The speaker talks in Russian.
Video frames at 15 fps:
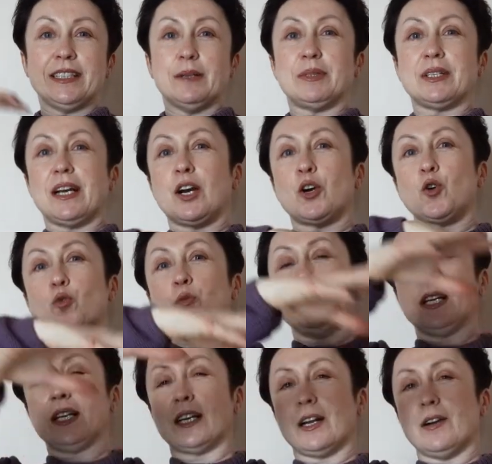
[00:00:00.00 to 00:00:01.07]
там такая
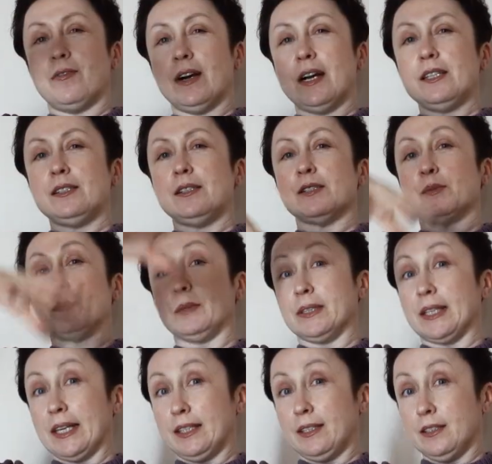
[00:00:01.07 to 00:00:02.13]
огромная кровать с
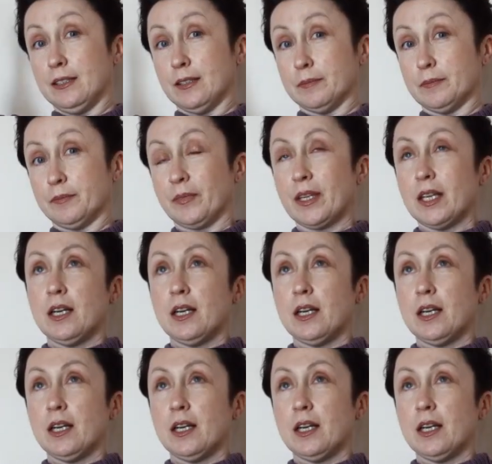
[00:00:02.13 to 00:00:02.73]
балдахином,